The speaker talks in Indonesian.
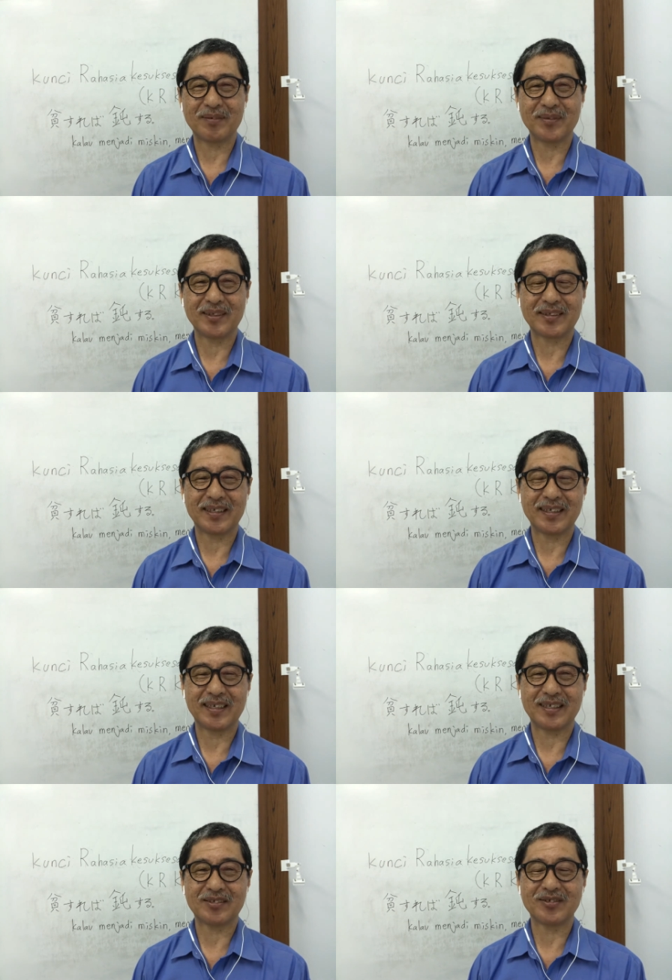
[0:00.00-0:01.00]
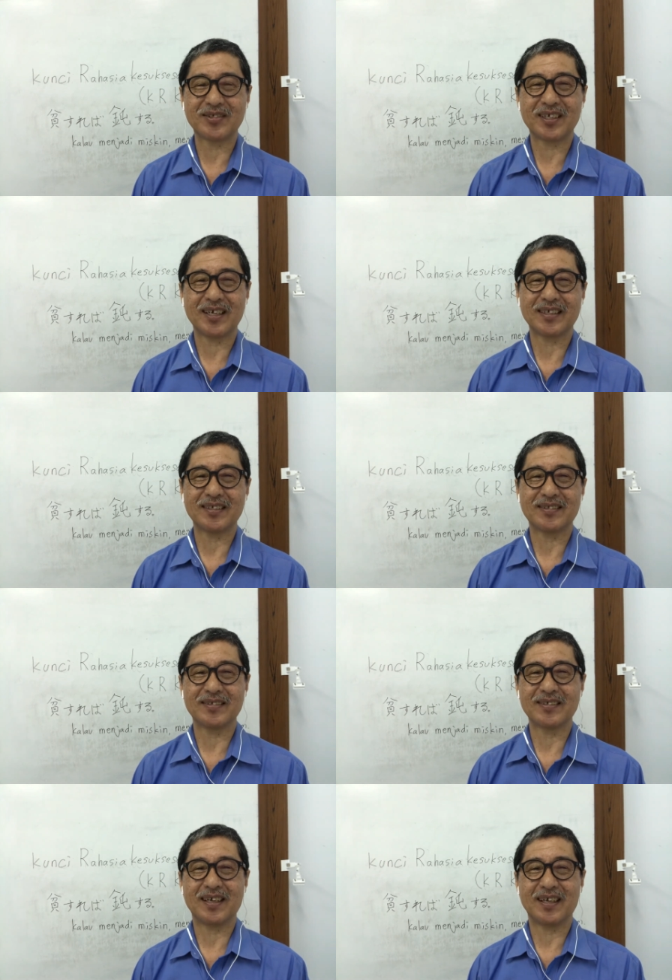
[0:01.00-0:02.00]
miskin ya susah gitu
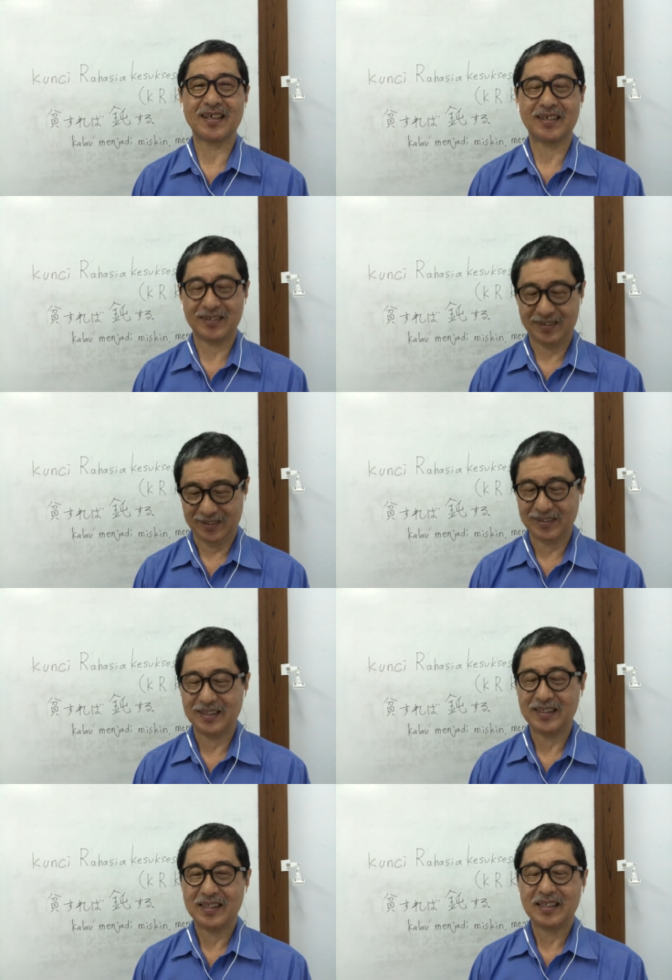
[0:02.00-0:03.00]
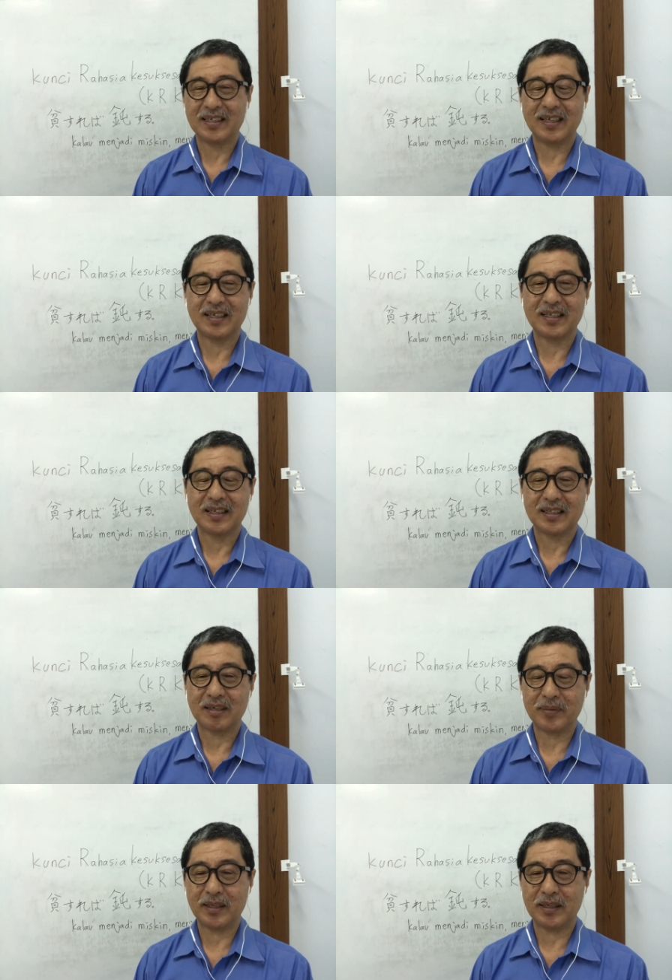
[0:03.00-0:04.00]
ya. Ya,
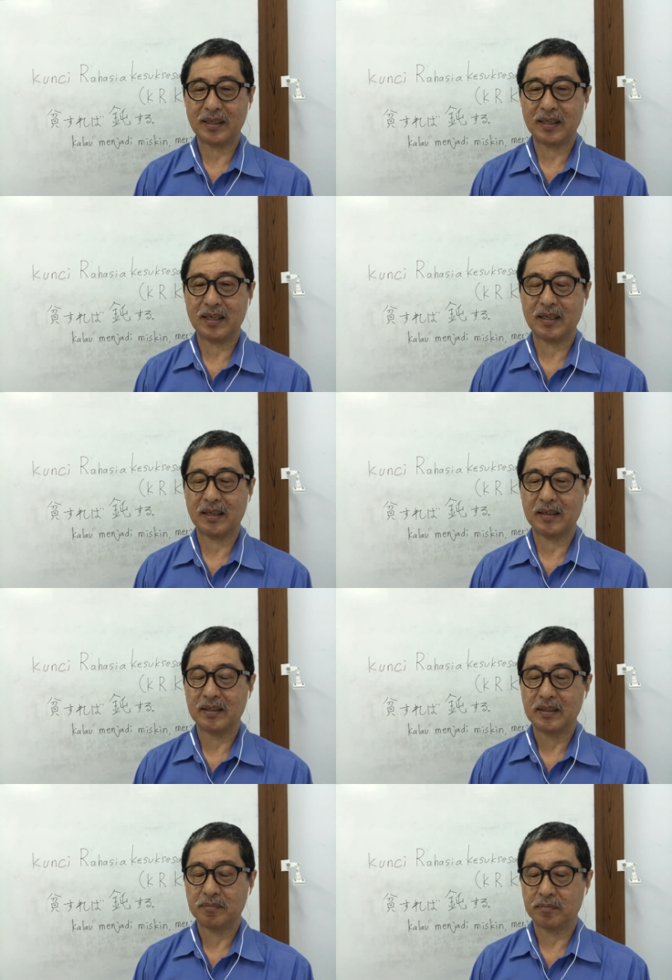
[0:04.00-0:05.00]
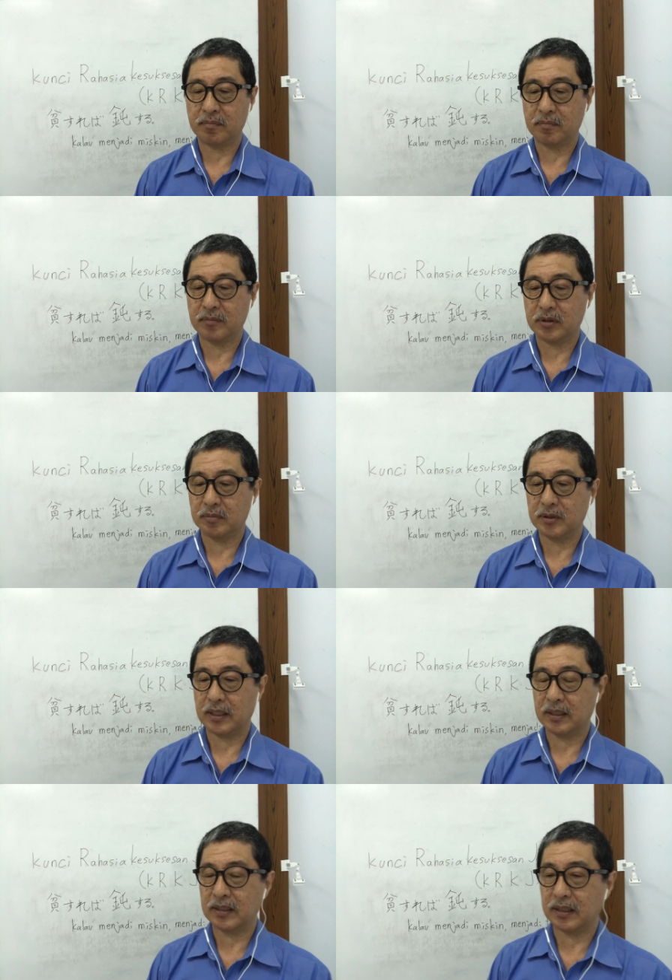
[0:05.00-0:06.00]
tapi ya hmm,
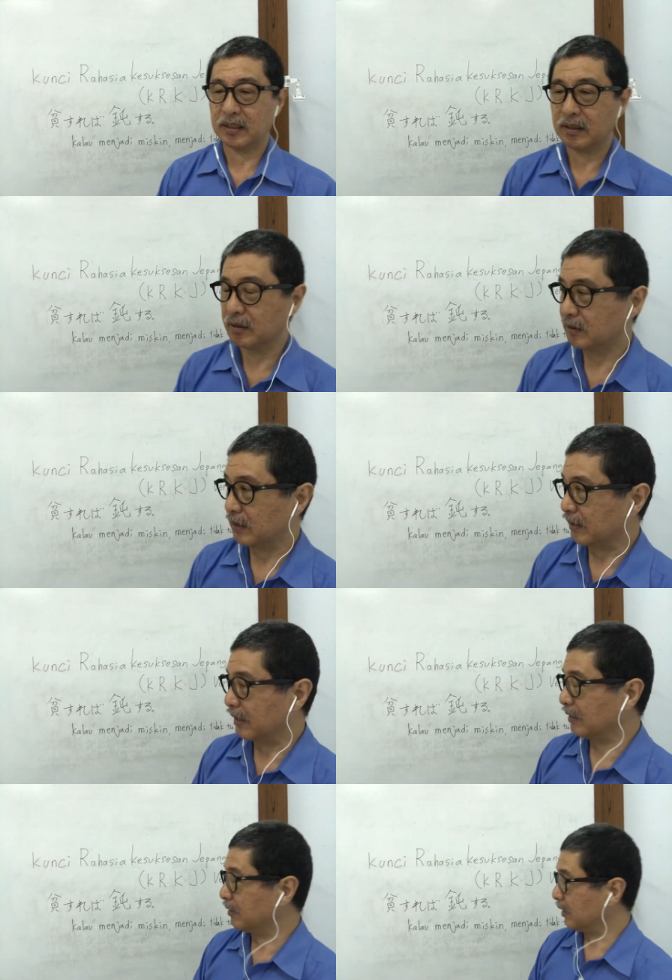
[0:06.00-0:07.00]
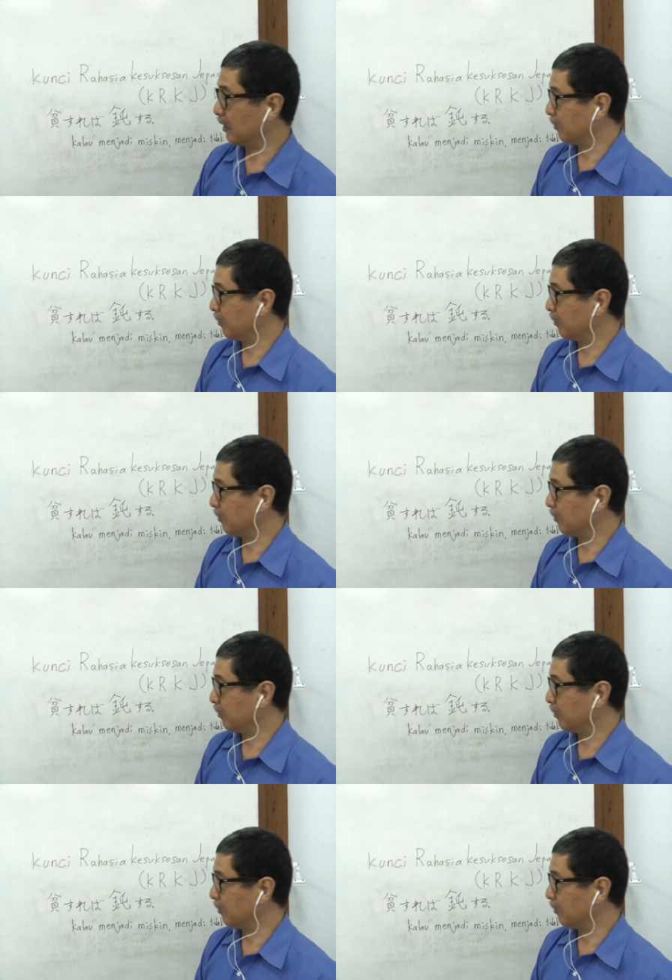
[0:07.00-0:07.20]
sebenarnya ya tadi saya